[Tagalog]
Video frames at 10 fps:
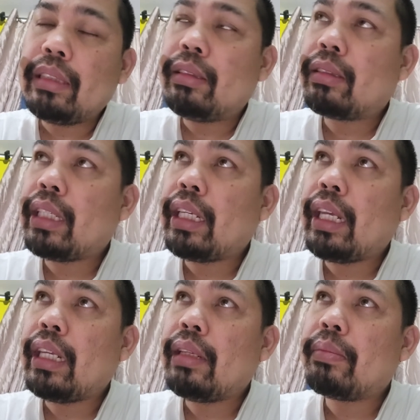o
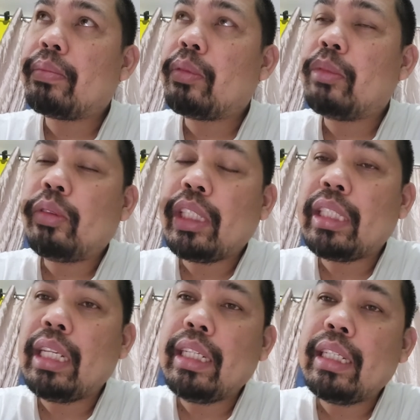kaya pumunta
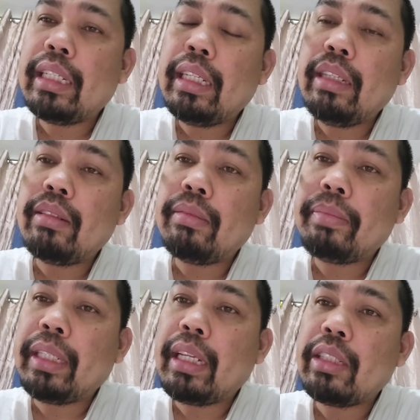sila ng ano,
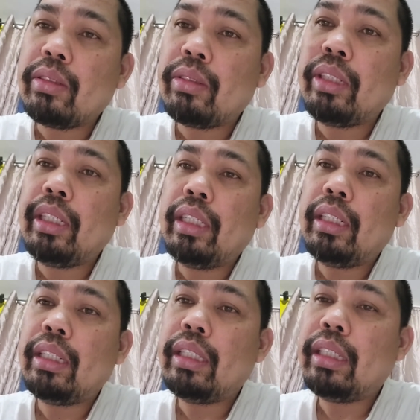Pinas or
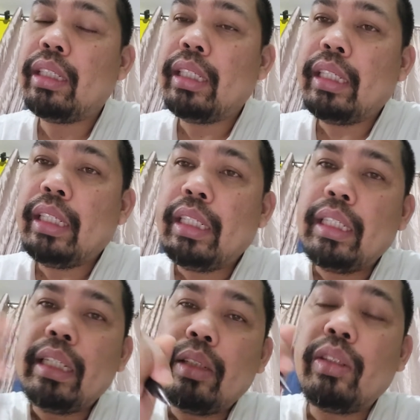
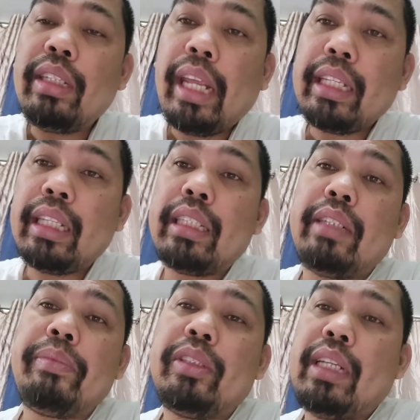online
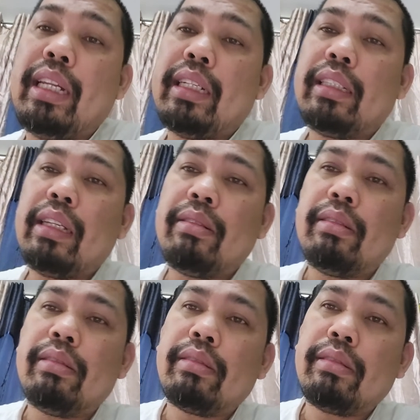interview na lang daw
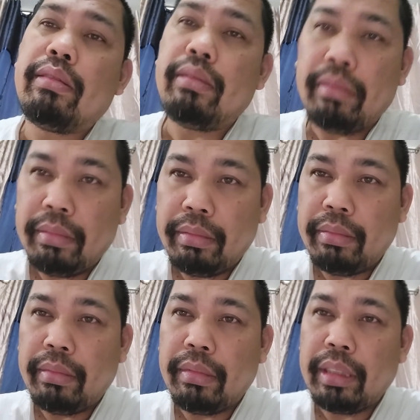kung
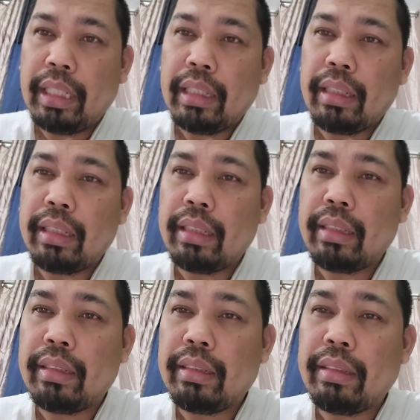sa
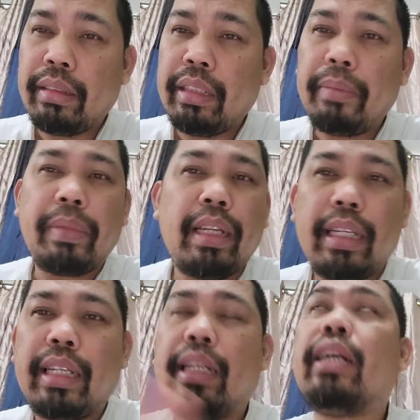hindi
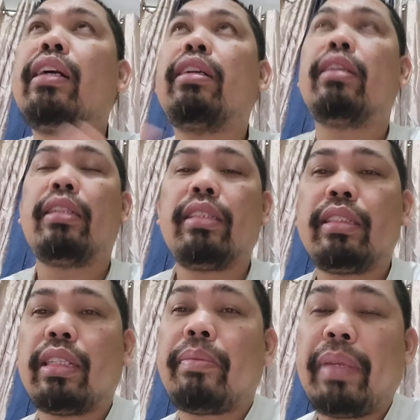pa
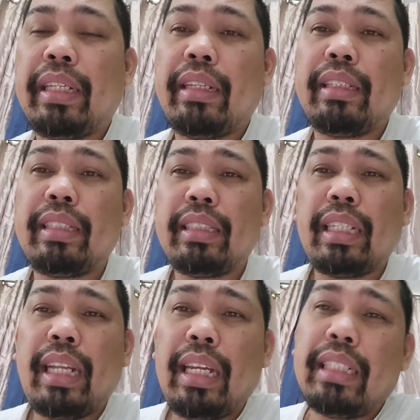sa pandi,
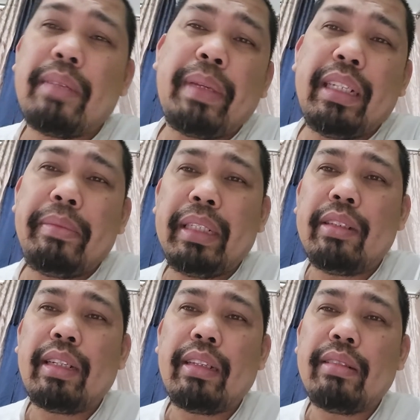sa dahil sa pandemic
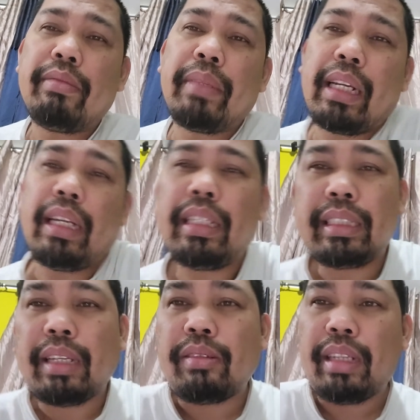to ngayon
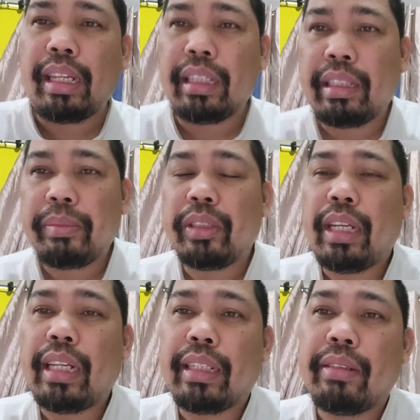baka sa online interview
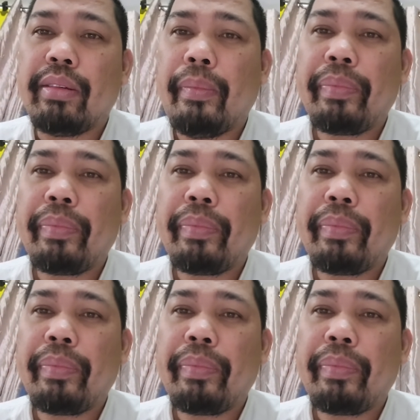na lang daw